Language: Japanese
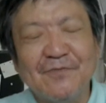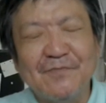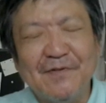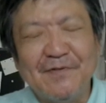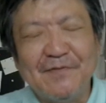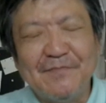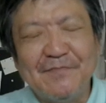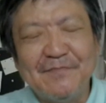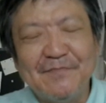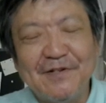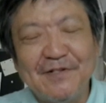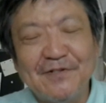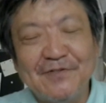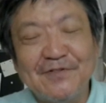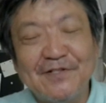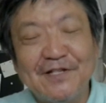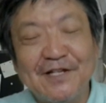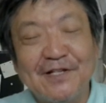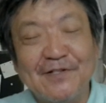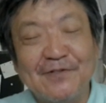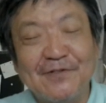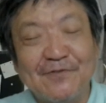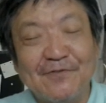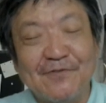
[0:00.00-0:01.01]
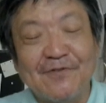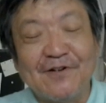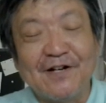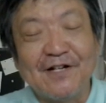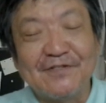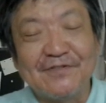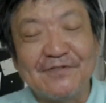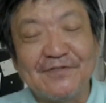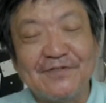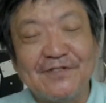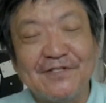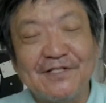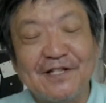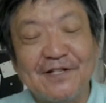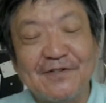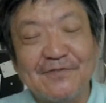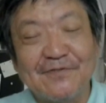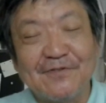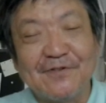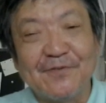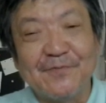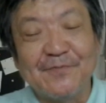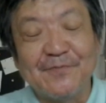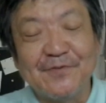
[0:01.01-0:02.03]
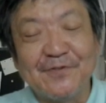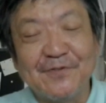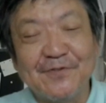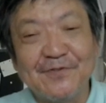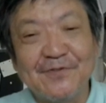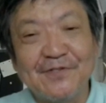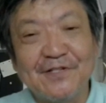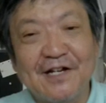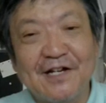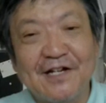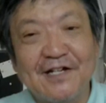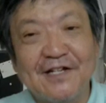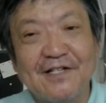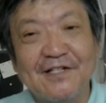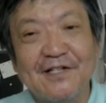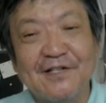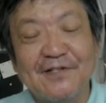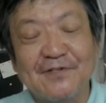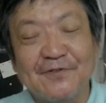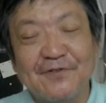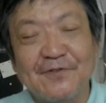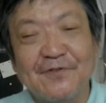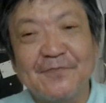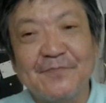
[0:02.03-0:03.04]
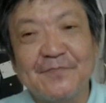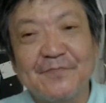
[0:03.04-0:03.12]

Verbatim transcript: のまんまの政党が続いてるというだけでしょ